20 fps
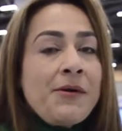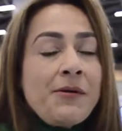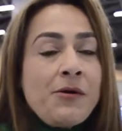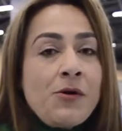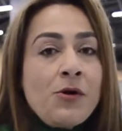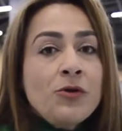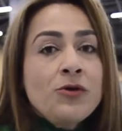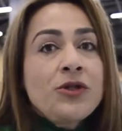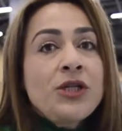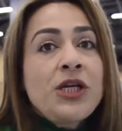
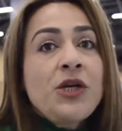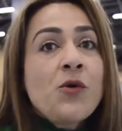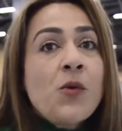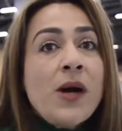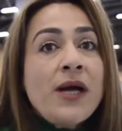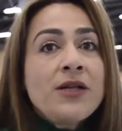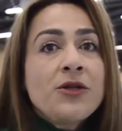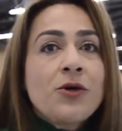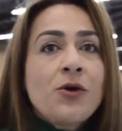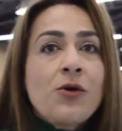
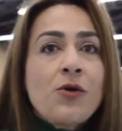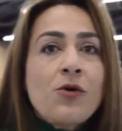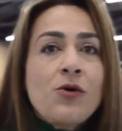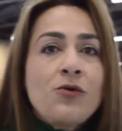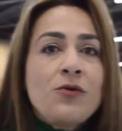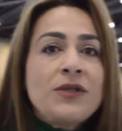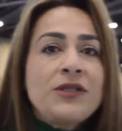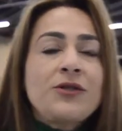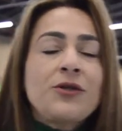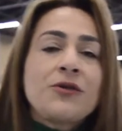Continuando con
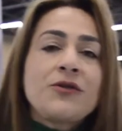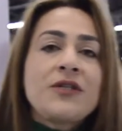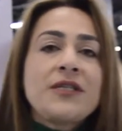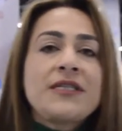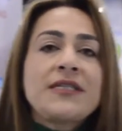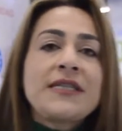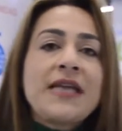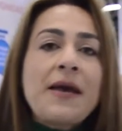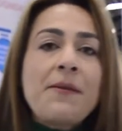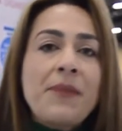nuestro
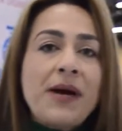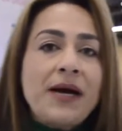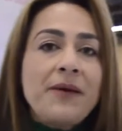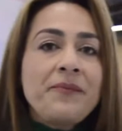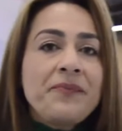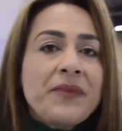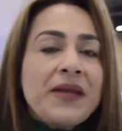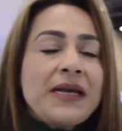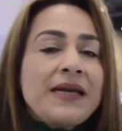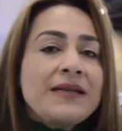sistema
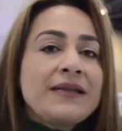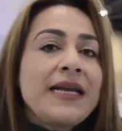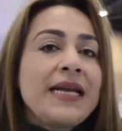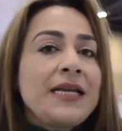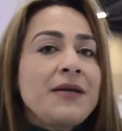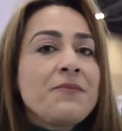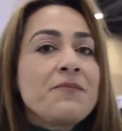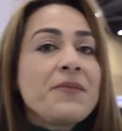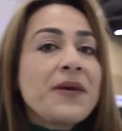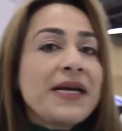de
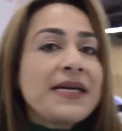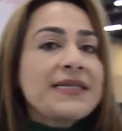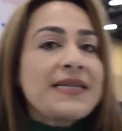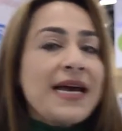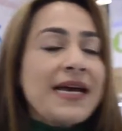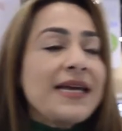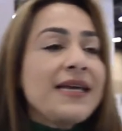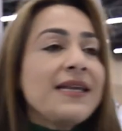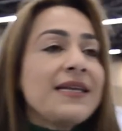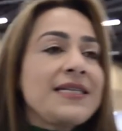limpieza
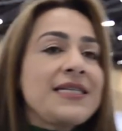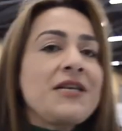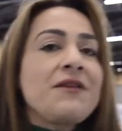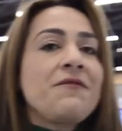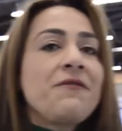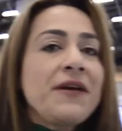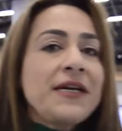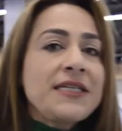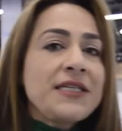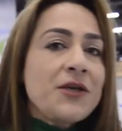y
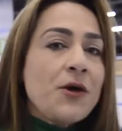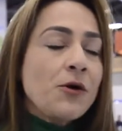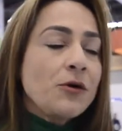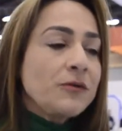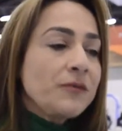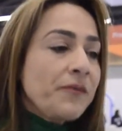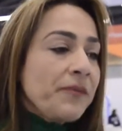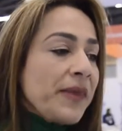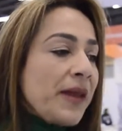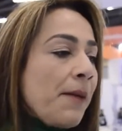desinfección
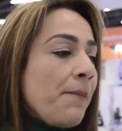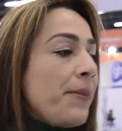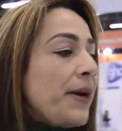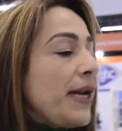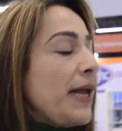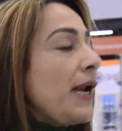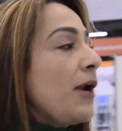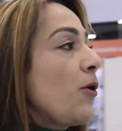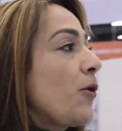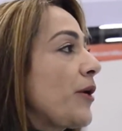
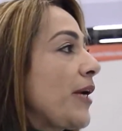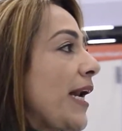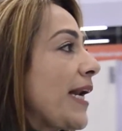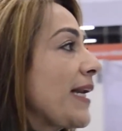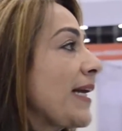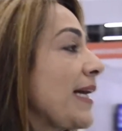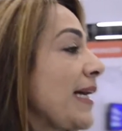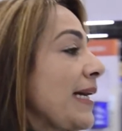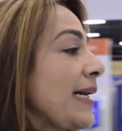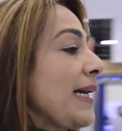para lograr
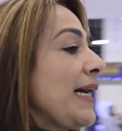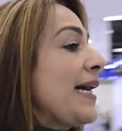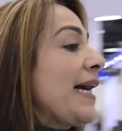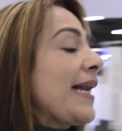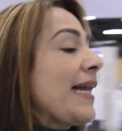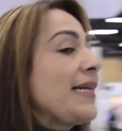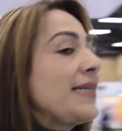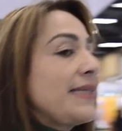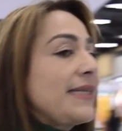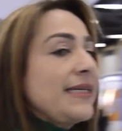
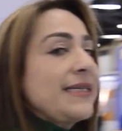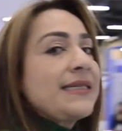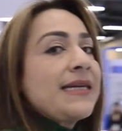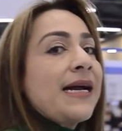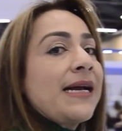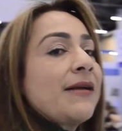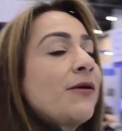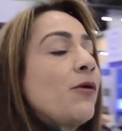garantizar